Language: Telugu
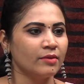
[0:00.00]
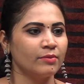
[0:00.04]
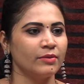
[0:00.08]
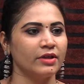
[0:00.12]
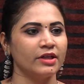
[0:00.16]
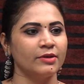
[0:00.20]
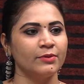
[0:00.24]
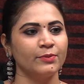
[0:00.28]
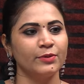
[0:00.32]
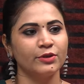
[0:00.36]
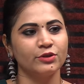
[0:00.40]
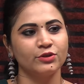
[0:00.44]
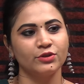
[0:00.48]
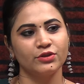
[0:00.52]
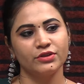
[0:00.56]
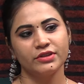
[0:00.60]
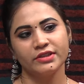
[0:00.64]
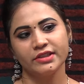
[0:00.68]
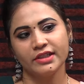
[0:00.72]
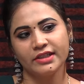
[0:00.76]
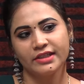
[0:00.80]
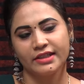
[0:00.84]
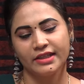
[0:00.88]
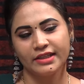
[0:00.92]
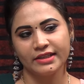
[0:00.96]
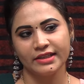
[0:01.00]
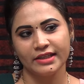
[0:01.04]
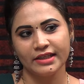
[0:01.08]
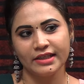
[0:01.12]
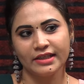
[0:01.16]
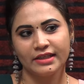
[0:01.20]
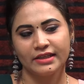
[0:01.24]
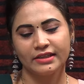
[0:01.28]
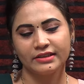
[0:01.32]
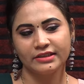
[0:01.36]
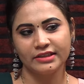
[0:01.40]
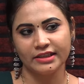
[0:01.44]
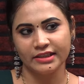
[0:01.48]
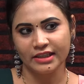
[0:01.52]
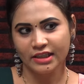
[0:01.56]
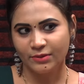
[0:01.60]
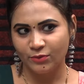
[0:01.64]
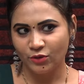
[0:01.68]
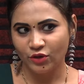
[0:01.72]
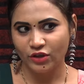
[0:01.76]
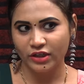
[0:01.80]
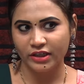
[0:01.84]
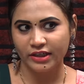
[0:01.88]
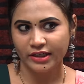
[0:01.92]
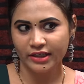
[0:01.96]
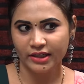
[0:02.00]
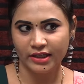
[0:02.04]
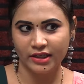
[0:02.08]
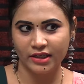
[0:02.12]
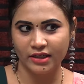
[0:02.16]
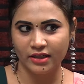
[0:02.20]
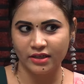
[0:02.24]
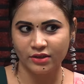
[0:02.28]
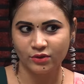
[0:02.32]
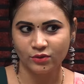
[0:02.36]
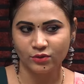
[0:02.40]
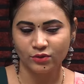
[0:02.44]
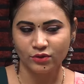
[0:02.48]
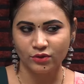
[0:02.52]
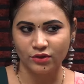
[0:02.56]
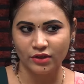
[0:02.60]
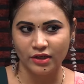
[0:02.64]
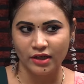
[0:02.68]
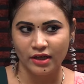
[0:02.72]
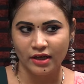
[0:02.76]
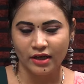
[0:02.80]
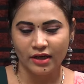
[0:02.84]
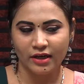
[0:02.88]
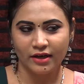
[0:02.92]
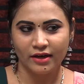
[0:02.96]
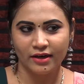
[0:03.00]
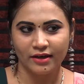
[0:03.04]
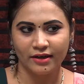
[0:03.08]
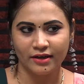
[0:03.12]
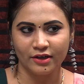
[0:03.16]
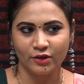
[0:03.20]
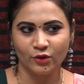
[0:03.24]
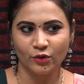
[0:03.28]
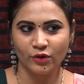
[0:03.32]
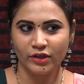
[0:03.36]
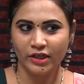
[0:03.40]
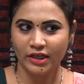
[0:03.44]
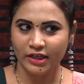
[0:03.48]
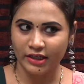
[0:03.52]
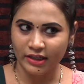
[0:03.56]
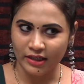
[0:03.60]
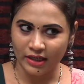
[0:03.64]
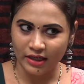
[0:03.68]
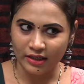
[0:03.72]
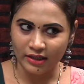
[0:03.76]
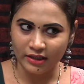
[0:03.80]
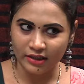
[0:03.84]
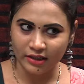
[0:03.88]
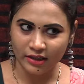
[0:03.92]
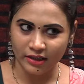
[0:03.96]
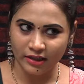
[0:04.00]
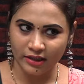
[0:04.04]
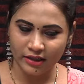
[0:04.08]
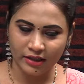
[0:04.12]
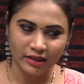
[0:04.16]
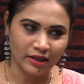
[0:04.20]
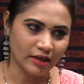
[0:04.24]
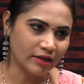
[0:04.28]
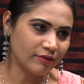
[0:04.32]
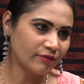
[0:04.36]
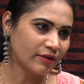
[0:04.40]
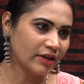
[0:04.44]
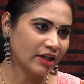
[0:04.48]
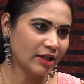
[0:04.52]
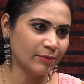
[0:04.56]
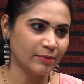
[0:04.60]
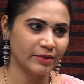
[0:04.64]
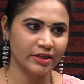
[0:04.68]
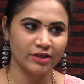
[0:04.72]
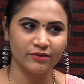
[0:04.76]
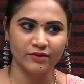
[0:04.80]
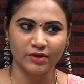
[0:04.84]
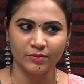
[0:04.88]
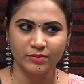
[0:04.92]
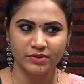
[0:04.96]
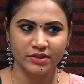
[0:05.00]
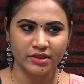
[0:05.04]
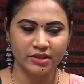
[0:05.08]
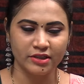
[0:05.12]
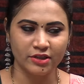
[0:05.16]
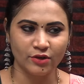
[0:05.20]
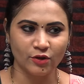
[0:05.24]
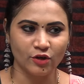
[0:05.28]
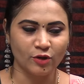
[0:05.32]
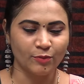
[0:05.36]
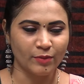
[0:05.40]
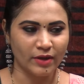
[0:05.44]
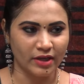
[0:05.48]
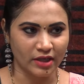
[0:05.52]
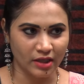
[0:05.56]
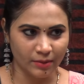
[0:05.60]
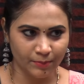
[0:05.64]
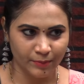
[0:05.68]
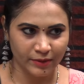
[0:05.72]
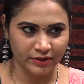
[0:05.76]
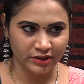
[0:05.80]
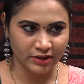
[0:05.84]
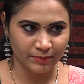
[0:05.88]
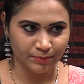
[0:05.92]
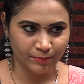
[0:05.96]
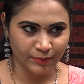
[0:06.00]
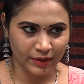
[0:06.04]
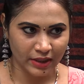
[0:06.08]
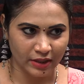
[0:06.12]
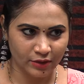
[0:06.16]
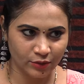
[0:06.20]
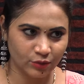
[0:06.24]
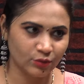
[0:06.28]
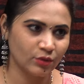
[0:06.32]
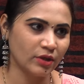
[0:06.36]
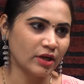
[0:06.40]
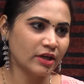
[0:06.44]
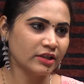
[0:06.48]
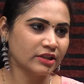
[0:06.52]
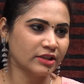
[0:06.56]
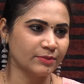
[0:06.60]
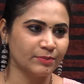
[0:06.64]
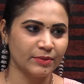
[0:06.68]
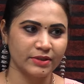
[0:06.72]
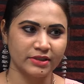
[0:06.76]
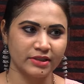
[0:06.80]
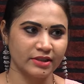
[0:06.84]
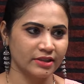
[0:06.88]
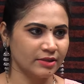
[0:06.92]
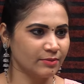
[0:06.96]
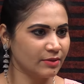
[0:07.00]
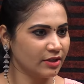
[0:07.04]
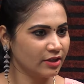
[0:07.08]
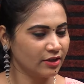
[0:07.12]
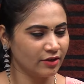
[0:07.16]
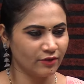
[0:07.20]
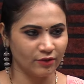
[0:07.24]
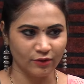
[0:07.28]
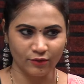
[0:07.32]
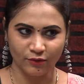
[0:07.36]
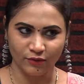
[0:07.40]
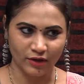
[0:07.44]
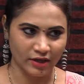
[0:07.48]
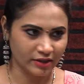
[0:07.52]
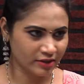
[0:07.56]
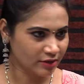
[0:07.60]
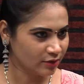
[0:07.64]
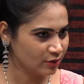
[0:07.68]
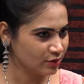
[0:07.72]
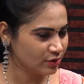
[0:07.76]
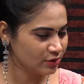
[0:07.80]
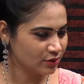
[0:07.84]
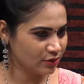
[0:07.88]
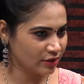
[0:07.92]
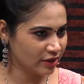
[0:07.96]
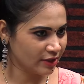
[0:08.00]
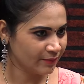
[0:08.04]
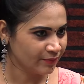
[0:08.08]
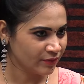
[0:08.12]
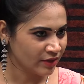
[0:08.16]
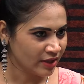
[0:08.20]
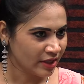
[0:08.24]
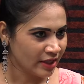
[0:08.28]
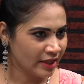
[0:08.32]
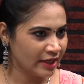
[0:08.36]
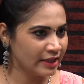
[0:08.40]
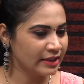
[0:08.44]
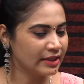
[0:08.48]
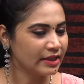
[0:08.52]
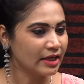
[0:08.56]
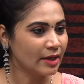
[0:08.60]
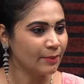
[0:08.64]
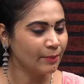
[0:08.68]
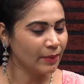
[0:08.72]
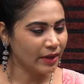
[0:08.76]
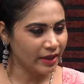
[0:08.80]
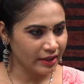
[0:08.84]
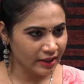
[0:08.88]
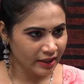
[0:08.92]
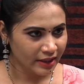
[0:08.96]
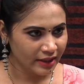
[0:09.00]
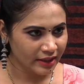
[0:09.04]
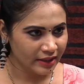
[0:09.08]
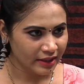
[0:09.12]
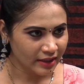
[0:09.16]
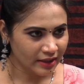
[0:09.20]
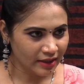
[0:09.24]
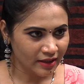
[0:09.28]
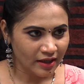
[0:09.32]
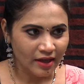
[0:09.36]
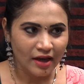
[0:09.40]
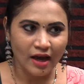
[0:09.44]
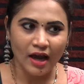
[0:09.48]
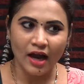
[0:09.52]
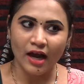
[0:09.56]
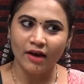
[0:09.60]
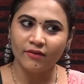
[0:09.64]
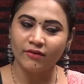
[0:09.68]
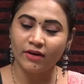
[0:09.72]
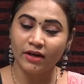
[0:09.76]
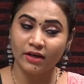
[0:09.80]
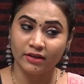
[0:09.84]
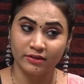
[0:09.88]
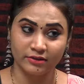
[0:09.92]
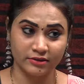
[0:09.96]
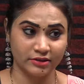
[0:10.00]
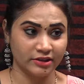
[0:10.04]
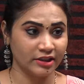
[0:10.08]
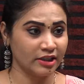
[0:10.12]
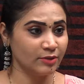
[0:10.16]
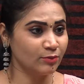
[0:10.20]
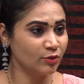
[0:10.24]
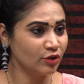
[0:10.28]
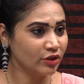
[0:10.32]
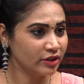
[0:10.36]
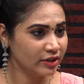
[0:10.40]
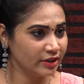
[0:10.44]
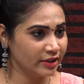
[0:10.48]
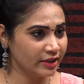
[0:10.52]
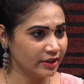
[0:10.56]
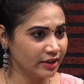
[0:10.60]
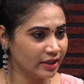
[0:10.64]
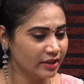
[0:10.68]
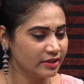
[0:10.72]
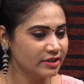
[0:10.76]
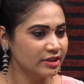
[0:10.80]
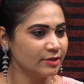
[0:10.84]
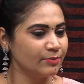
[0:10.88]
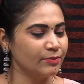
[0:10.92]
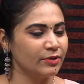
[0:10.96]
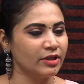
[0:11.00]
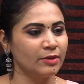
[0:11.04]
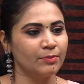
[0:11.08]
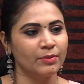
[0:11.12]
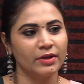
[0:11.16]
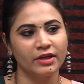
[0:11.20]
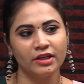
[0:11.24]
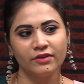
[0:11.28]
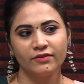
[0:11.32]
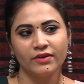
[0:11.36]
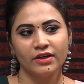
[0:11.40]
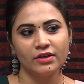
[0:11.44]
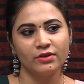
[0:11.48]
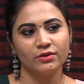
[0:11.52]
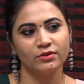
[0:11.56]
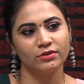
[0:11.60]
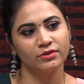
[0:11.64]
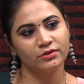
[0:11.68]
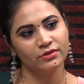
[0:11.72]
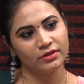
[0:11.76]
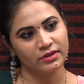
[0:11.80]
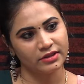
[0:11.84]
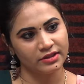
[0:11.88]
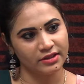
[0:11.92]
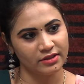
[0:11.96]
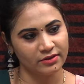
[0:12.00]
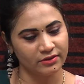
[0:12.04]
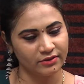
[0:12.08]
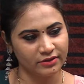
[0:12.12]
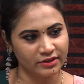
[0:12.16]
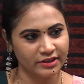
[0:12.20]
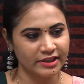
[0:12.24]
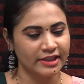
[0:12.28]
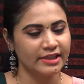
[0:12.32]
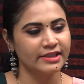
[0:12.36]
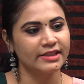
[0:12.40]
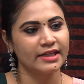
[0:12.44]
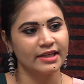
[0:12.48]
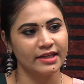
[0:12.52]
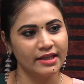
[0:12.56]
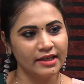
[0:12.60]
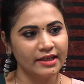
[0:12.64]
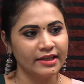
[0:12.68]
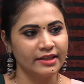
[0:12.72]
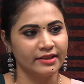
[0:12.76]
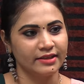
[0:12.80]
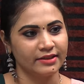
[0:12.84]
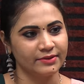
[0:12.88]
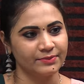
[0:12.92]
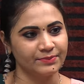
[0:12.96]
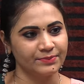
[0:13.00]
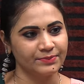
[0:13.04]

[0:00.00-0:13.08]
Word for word: మేడం ఇప్పుడు చూస్తున్నట్టయితే జగన్మోహన్ రెడ్డి గారు కొడాలి నానికి ఇంకా వల్లభనేని వంశీకి ఒక పని అప్పచెప్పారు అని చెప్పేసి అయితే మనకి వార్తలు వస్తున్నాయి ఇంతకు ఆ పని ఏంటి ఆ జగన్మోహన్ రెడ్డి గారు చెప్పిన పని వాళ్ళు అసలు చేశారా లేదా